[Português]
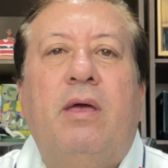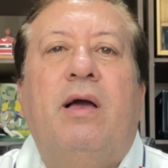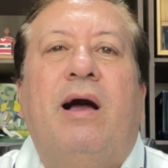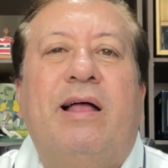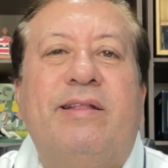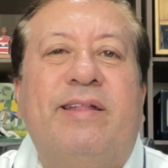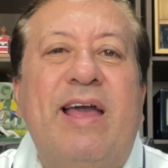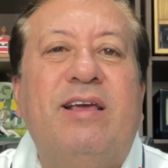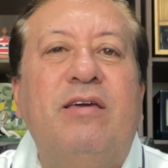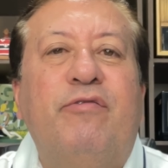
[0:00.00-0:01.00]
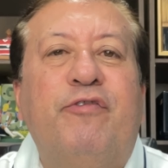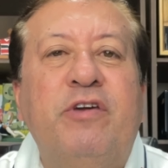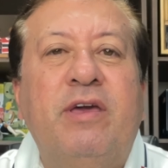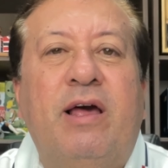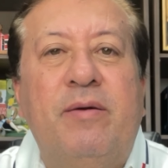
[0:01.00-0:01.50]
Até que
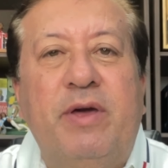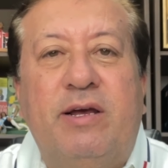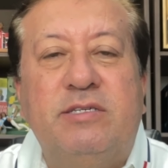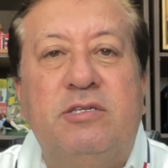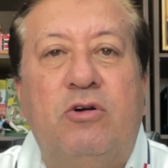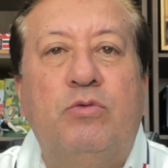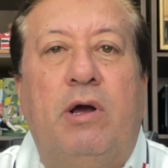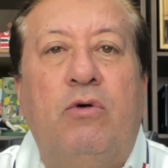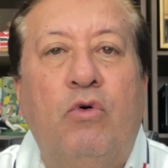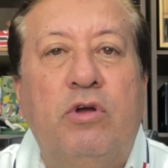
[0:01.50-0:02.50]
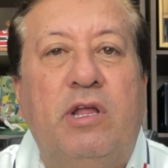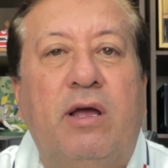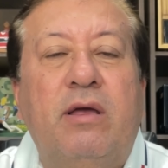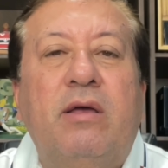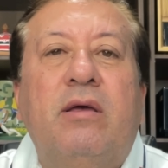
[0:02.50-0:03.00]
enfim a liberação do
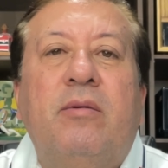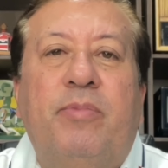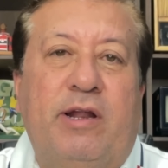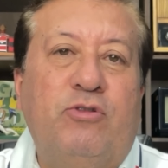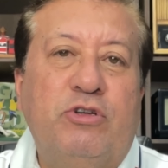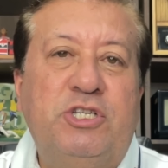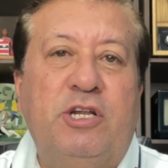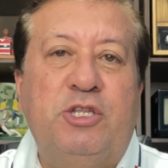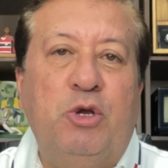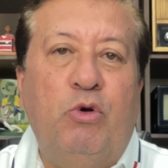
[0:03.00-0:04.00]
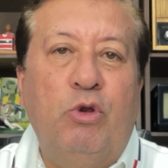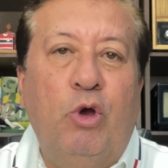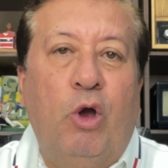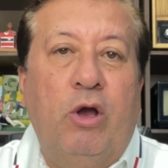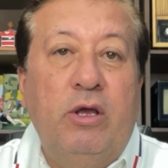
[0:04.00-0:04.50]
Arruda para a torcida
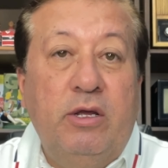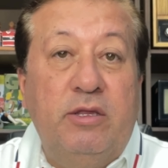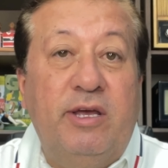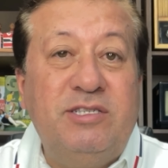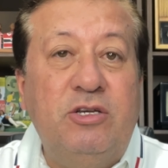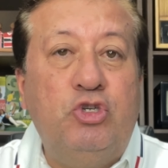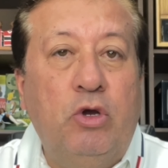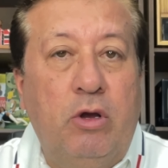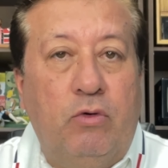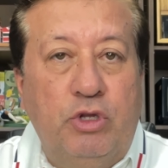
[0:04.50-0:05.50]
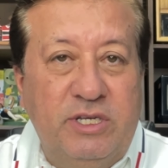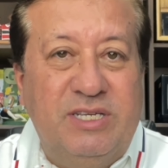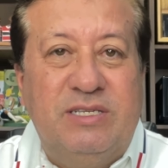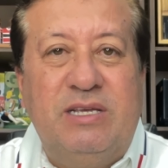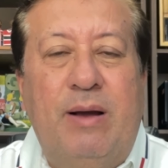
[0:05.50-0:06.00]
tricolor. Nesse jogo,
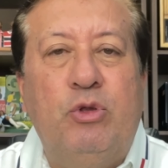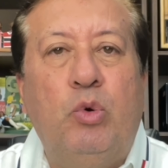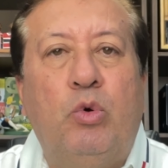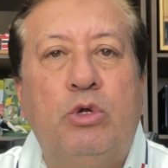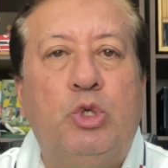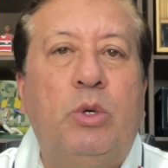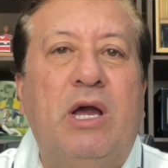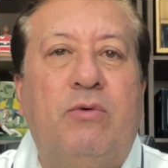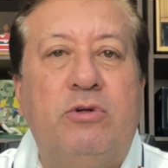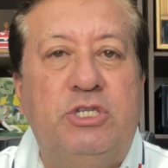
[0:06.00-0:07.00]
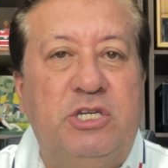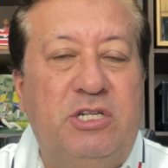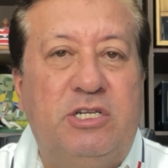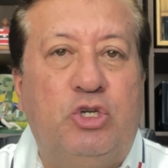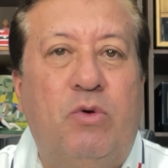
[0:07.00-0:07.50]
desse sábado, contra o Caruaru
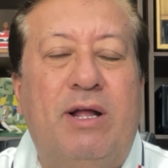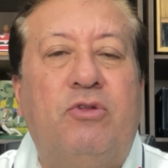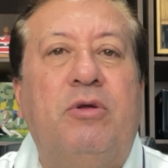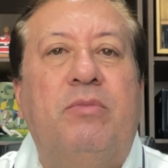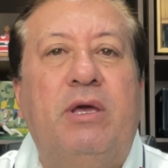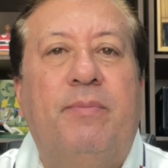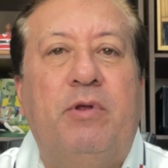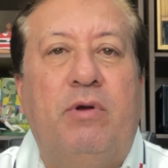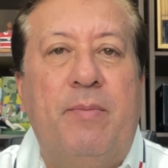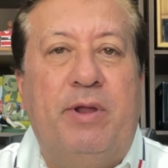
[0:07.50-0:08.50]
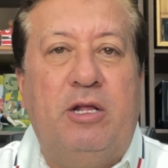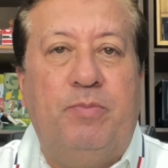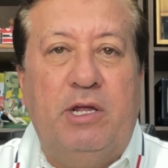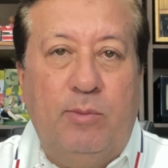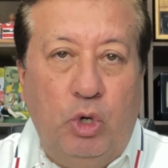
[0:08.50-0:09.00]
City, às 4h30 pelo
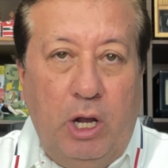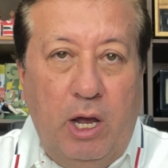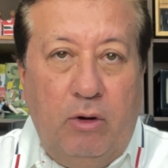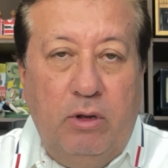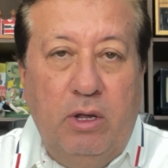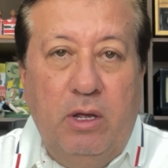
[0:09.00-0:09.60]
Campeonato Pernambucano.